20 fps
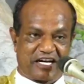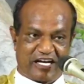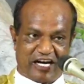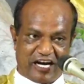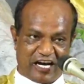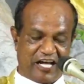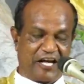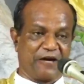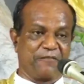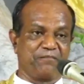
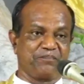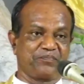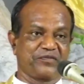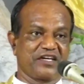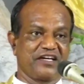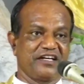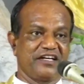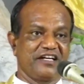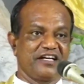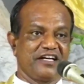இல்லை
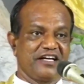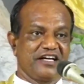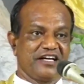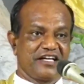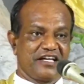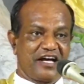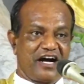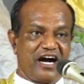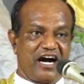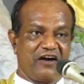
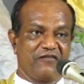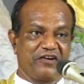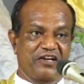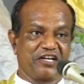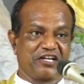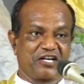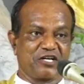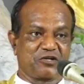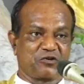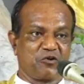அவர்
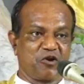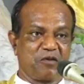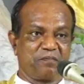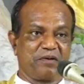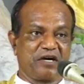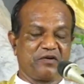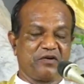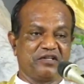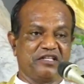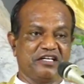இங்கு
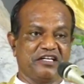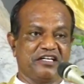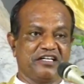குறிப்பிடுவது